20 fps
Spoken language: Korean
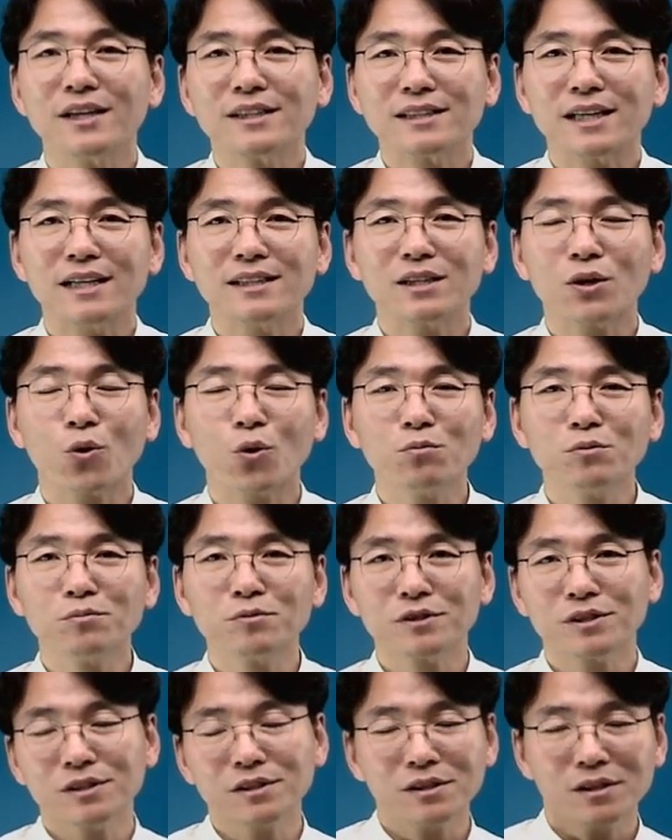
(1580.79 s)
자 이제 그
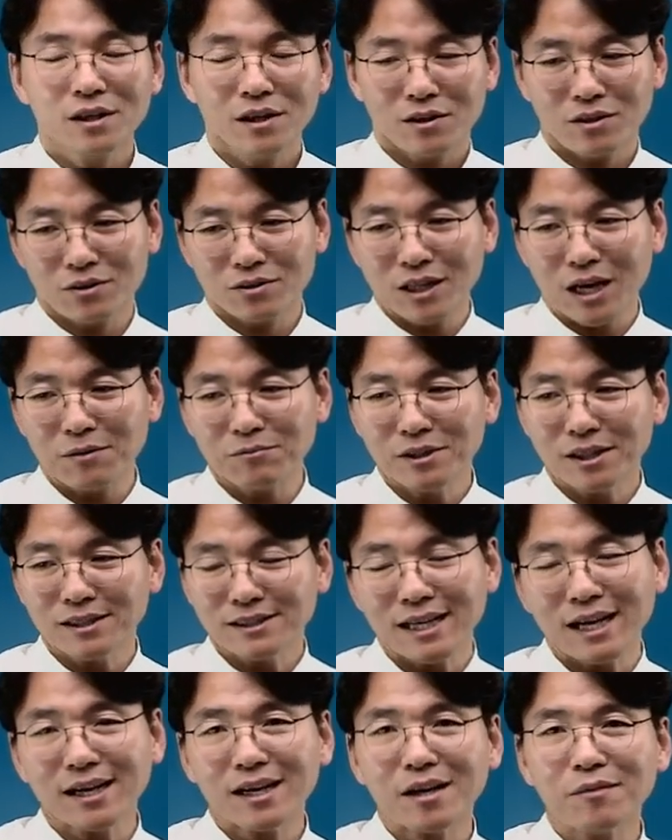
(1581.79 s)
부분은 어, 다음 시간에
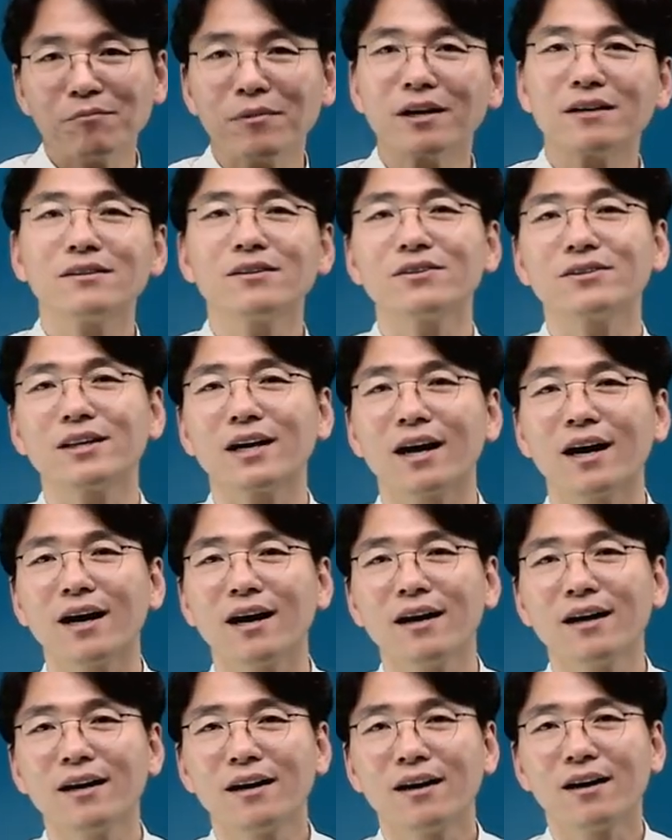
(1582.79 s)
잠깐만
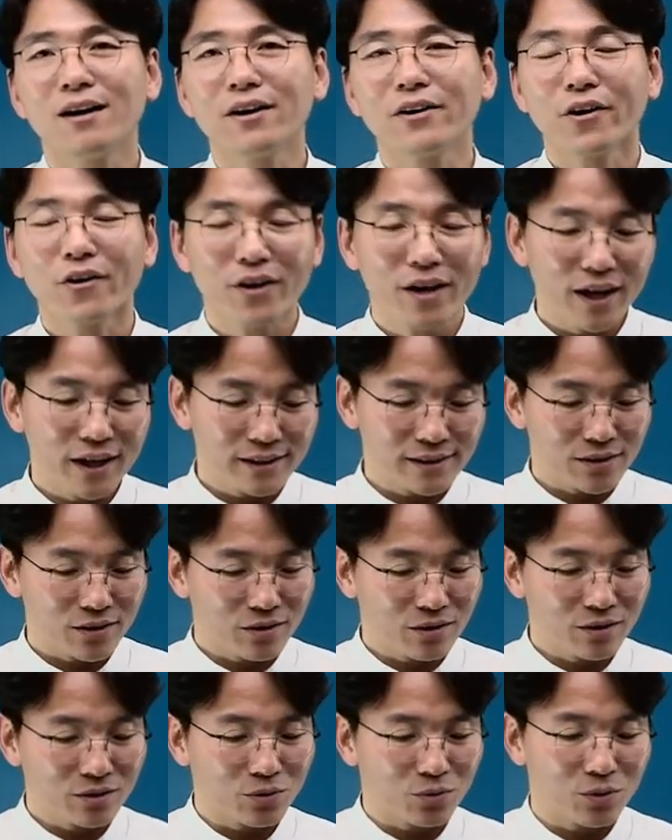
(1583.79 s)
끊었다가 어,
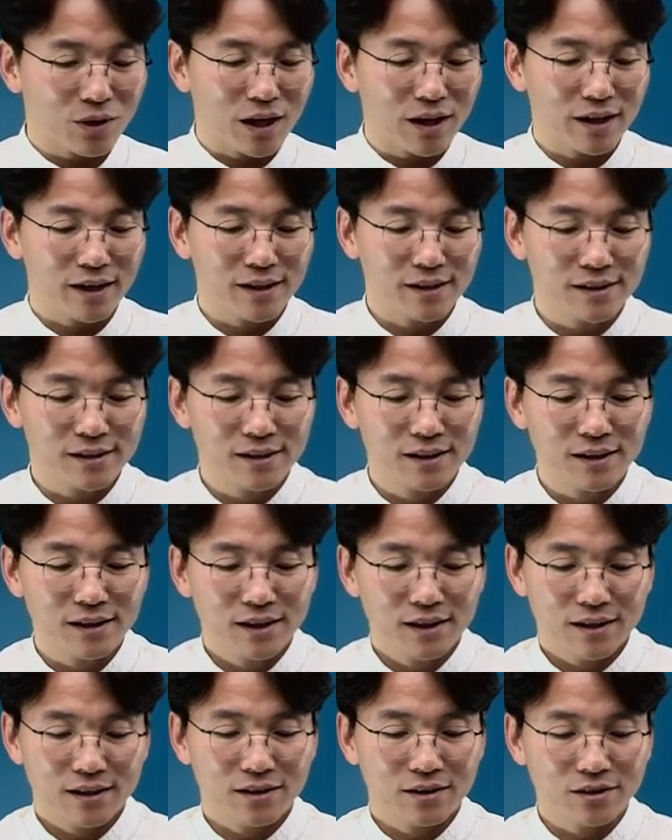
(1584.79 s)
연계해서 또 강의를
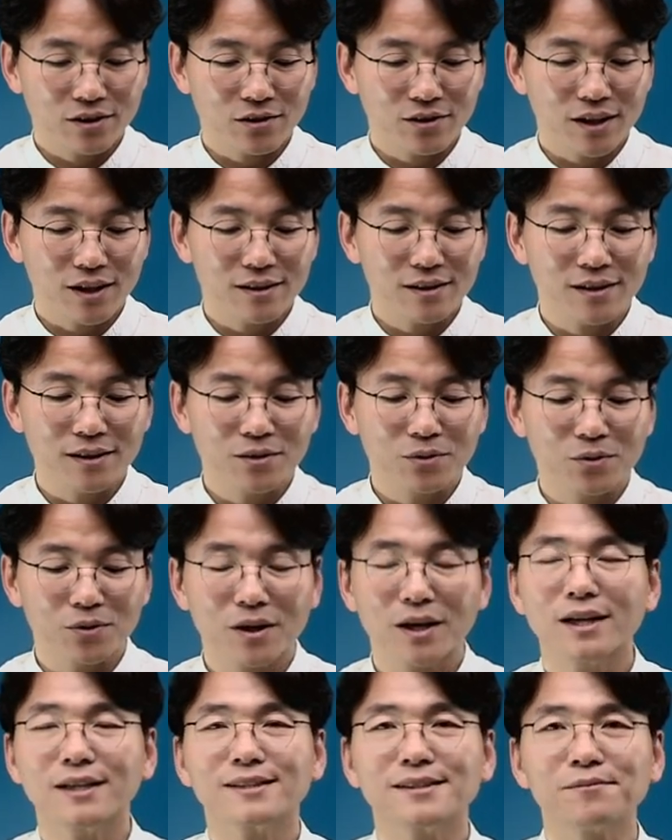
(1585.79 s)
어, 전달
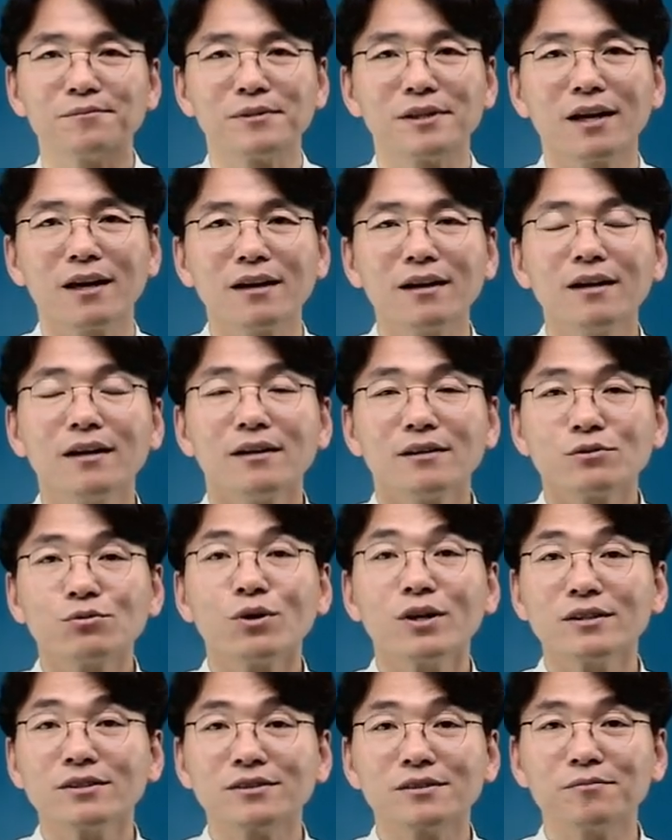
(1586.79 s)
드리도록 하겠습니다.
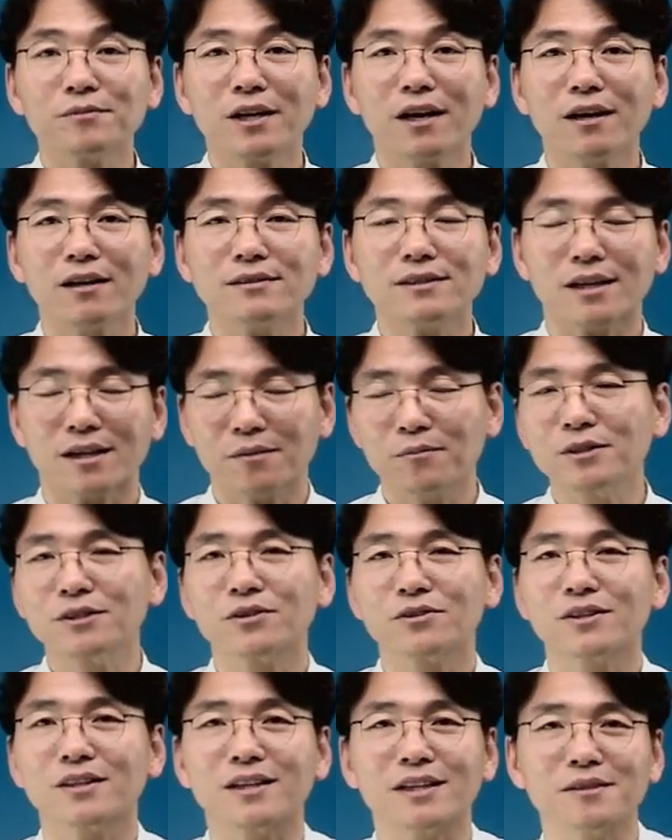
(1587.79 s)
수고하셨습니다. 잠깐만
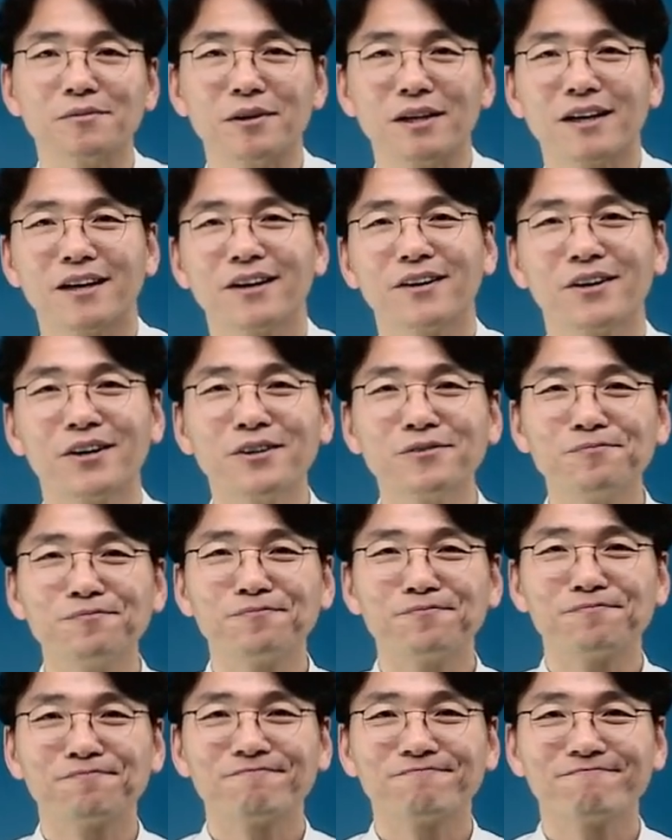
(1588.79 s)
쉬었다 다시 뵐게요.